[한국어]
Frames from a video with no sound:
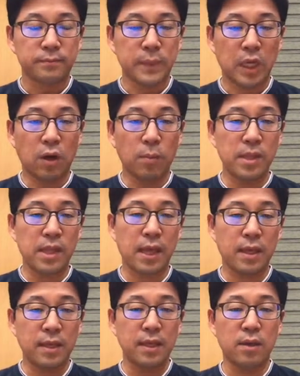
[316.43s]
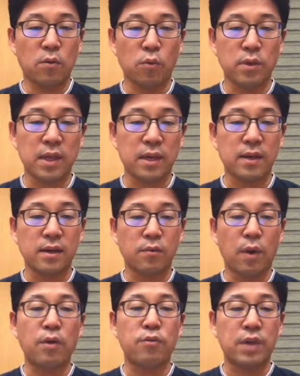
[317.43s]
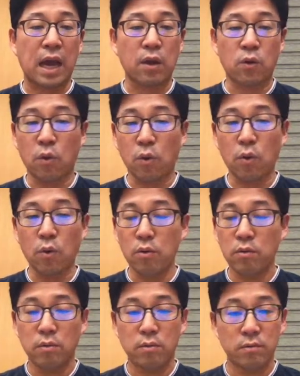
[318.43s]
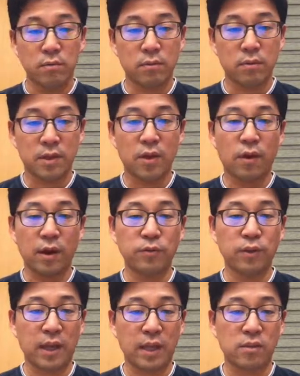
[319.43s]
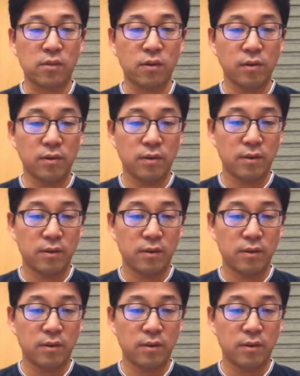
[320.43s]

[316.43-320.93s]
그럼 이제 이 공식을 외우지 않고 어, 기억할 수 있겠죠?